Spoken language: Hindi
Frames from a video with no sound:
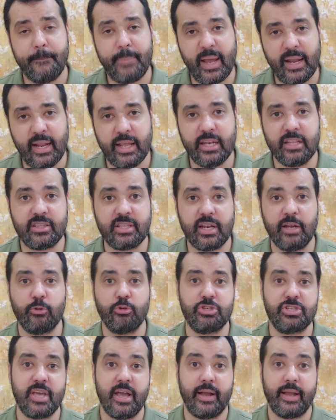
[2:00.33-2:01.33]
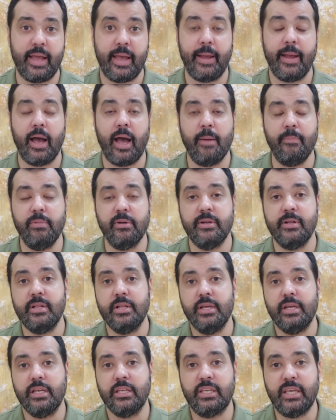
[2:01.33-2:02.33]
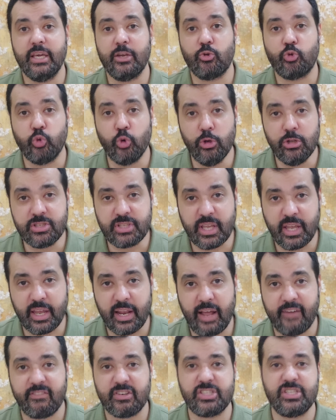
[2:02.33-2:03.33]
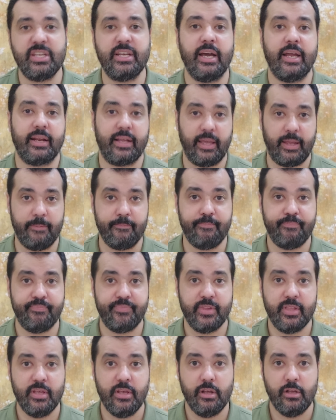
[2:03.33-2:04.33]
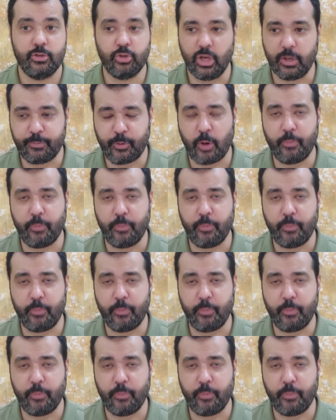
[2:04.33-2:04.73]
पहले इतना कुछ किया गया है अब ये रूल्स की खिलाफ वर्जी करके जो एक